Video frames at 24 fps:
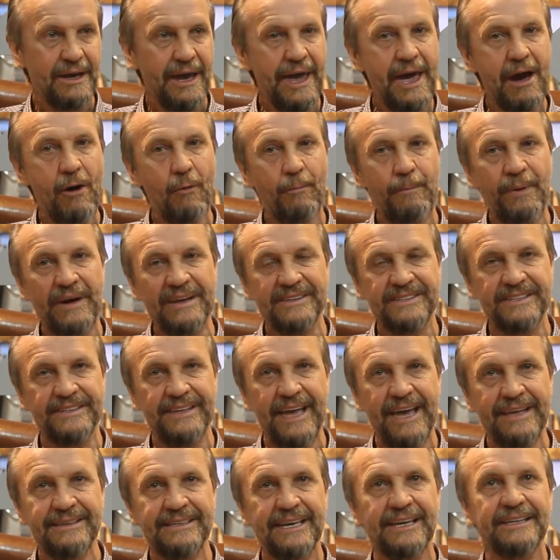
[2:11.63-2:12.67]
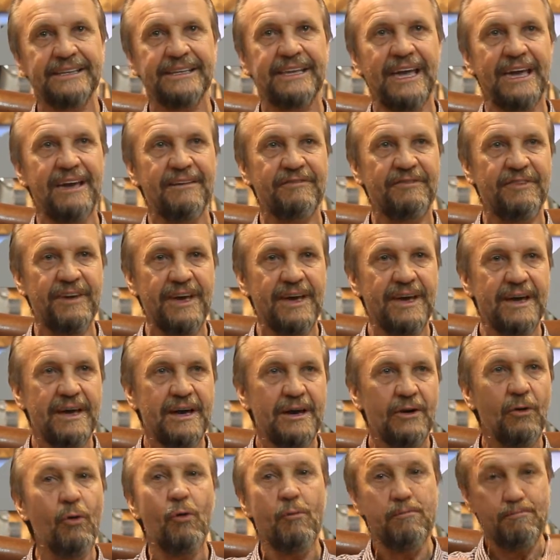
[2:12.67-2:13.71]
É o presidente que teve
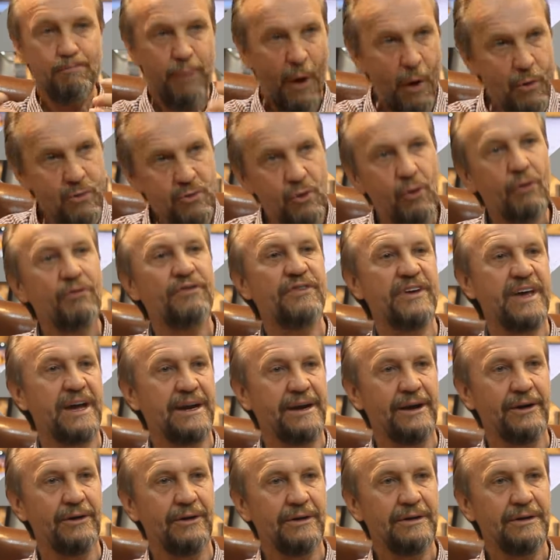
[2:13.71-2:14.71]
um bom governo,